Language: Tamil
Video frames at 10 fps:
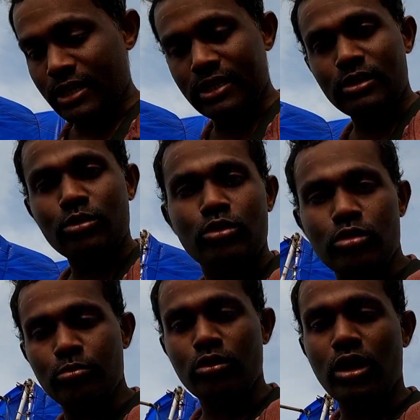கிட்டத்தட்ட ஒரு
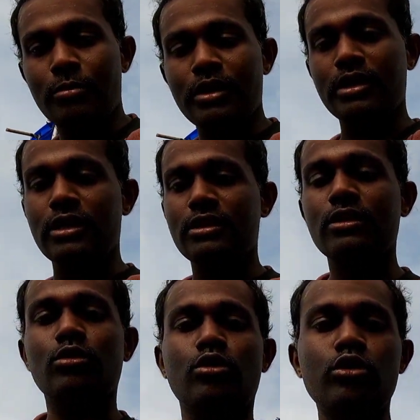ஒரு முக்கால் மணி
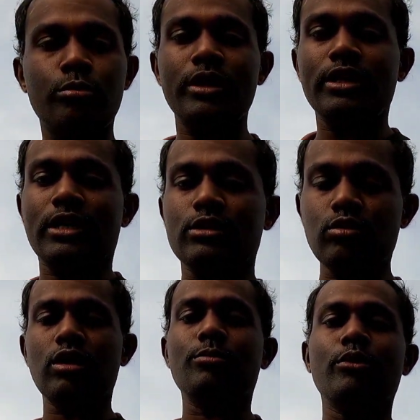நேரத்துலேருந்து ஒரு ஒரு மணி
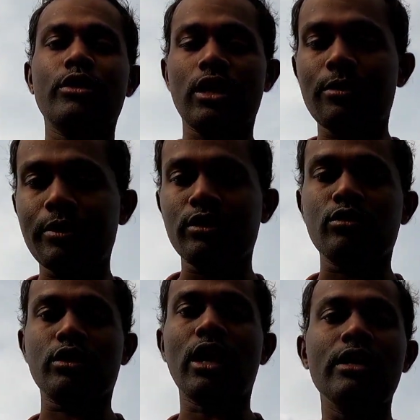நேரத்துக்குள்ளே போயிடலாம்
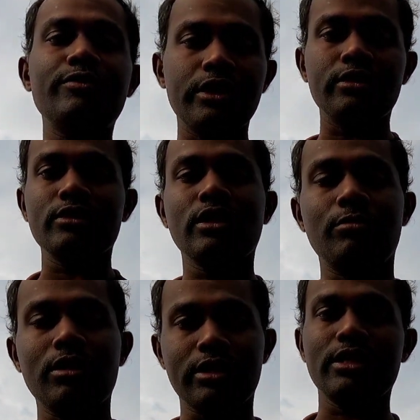அப்படிங்கிற ஒரு கான்ஃபிடென்ட்
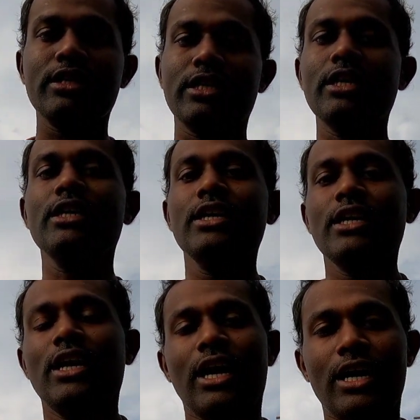வந்து நம்மளுக்கு இருக்குது
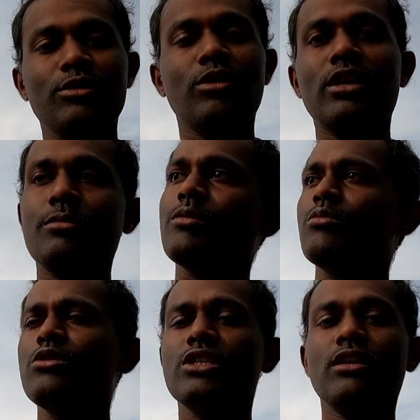அதுக்குள்ளே நம்ம
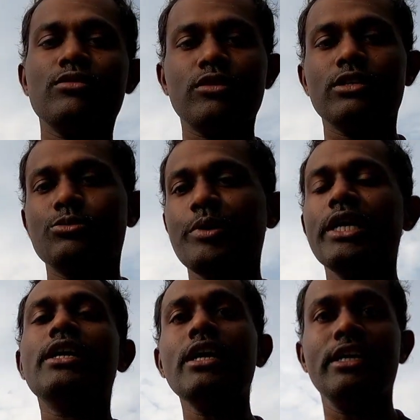முடிஞ்ச அளவுக்கு
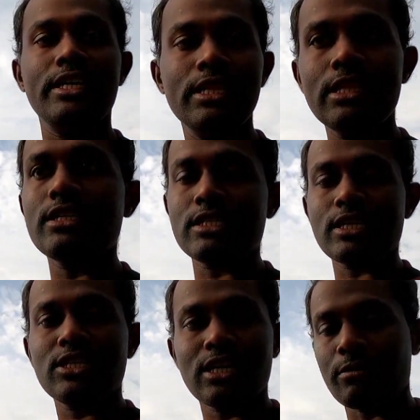ஸ்பீடாக இந்த
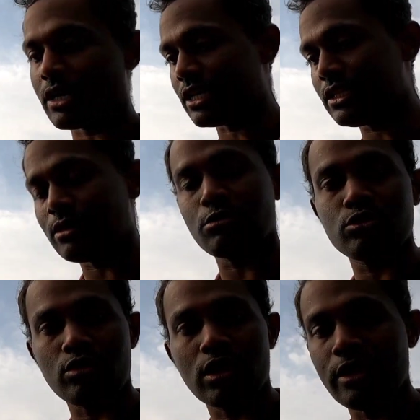ஸ்ட்ரெச்சை நம்ம
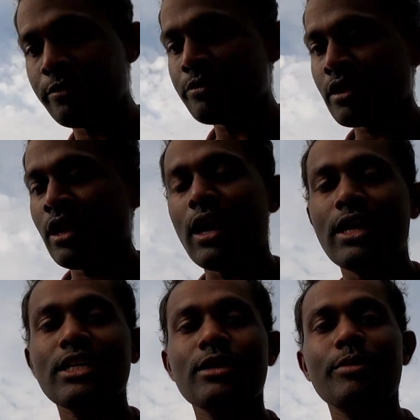கடந்துட்டோம்னு சொன்னால்
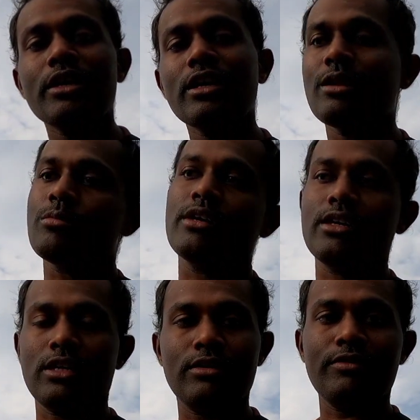அதுக்கு பிறகு நம்ம
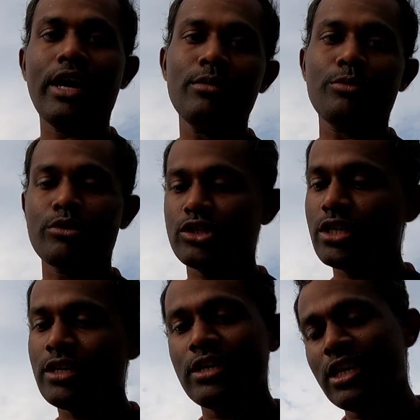வேன்
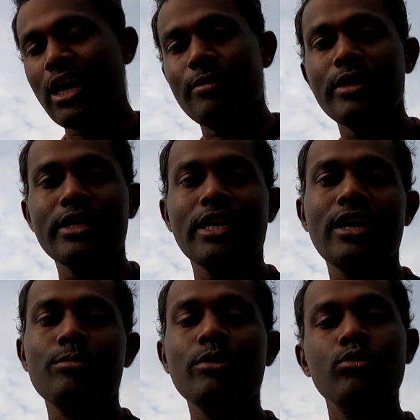பிடிச்சி அப்படியே
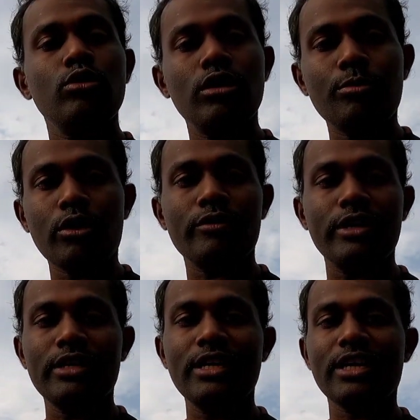கீழே போய் ஊருக்கு போக
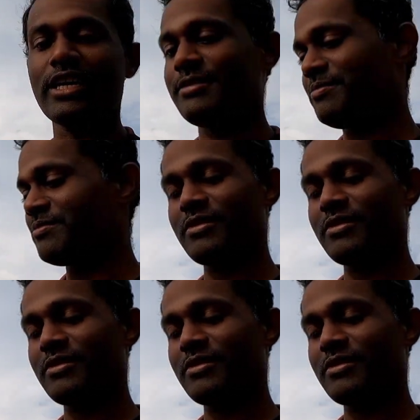வேண்டியதாங்க